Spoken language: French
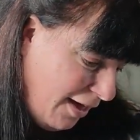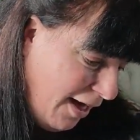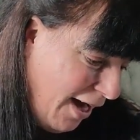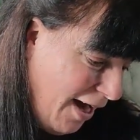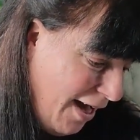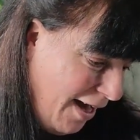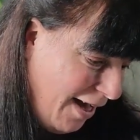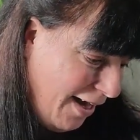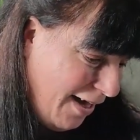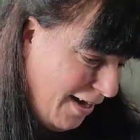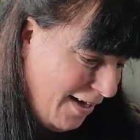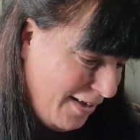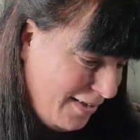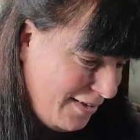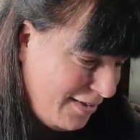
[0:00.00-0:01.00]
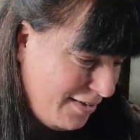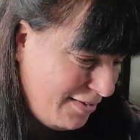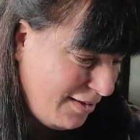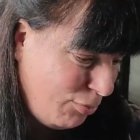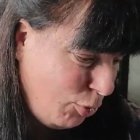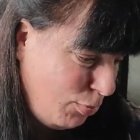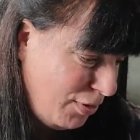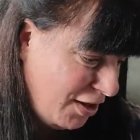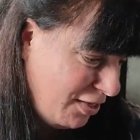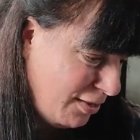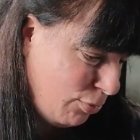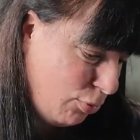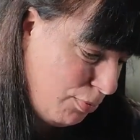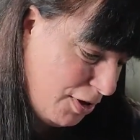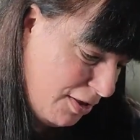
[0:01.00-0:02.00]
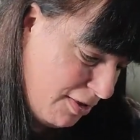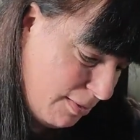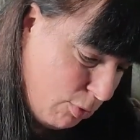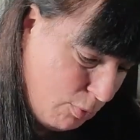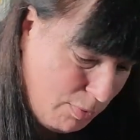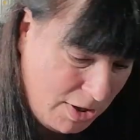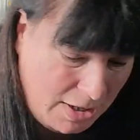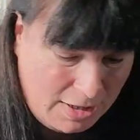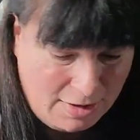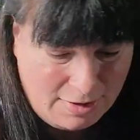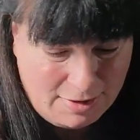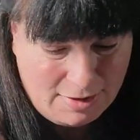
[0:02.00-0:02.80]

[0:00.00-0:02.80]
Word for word: Ah, ça me plaît, ça me plaît, ça me plaît.